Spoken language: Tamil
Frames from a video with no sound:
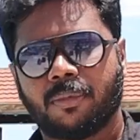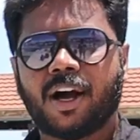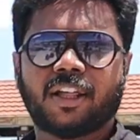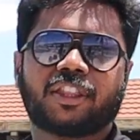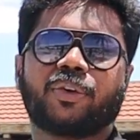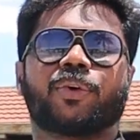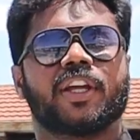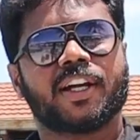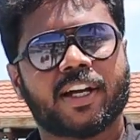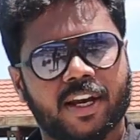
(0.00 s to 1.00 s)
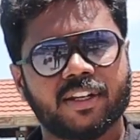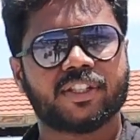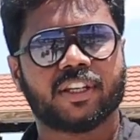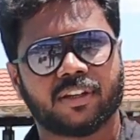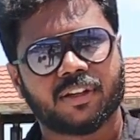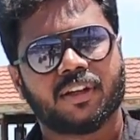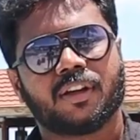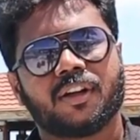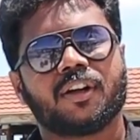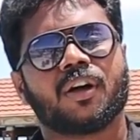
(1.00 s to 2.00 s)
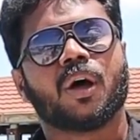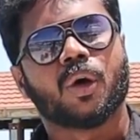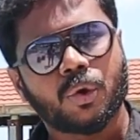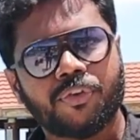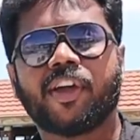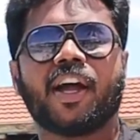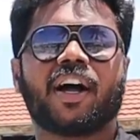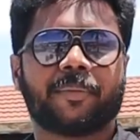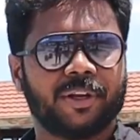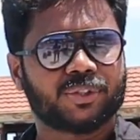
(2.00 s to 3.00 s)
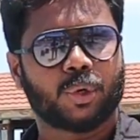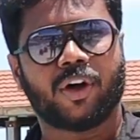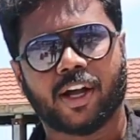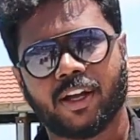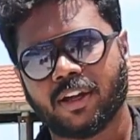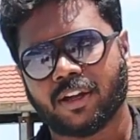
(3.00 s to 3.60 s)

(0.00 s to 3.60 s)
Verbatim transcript: மாலத்தீவுடைய கரன்சி ருஃபையா அப்படின்னு சொல்லுவாங்க